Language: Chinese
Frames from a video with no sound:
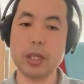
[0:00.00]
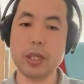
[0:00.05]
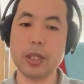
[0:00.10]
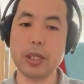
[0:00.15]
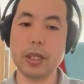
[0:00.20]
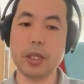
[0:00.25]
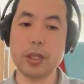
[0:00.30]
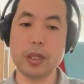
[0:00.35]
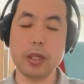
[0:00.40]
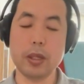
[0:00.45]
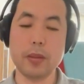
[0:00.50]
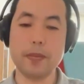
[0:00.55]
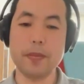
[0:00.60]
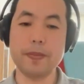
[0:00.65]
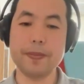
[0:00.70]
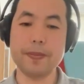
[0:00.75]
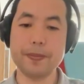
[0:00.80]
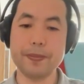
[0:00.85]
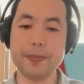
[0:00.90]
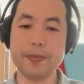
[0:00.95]
现象，
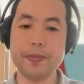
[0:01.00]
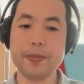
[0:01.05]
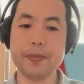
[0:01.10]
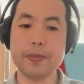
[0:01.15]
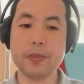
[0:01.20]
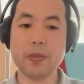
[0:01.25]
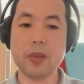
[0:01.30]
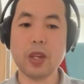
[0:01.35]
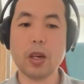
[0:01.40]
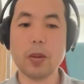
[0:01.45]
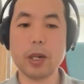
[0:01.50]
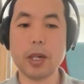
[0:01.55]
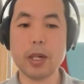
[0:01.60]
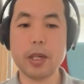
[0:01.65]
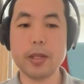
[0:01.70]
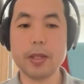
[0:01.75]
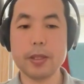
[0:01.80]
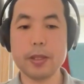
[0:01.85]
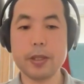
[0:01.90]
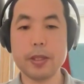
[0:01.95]
好
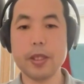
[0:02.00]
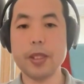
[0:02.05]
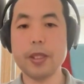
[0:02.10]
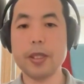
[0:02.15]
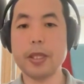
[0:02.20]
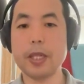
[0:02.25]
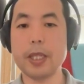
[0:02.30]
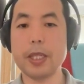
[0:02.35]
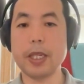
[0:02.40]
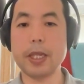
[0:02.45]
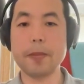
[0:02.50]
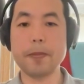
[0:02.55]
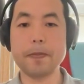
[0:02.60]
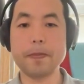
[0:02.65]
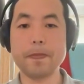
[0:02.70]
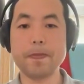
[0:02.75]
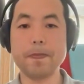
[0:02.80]
吧？谢谢大家。